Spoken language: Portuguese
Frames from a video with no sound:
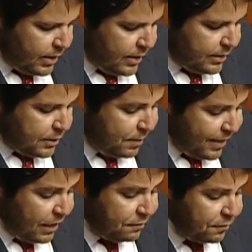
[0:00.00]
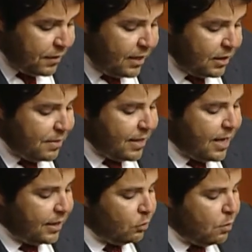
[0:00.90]
Se para quem vive na Ilha da
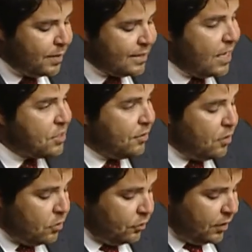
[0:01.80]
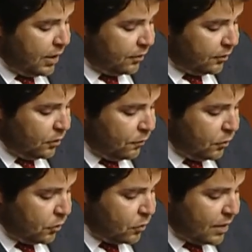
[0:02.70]
Madeira, numa passagem até ao continente, no
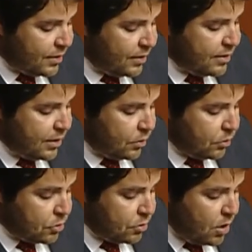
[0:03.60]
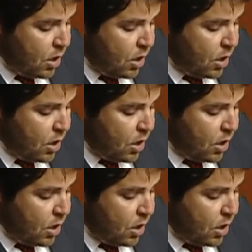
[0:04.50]
valor de 400 euros,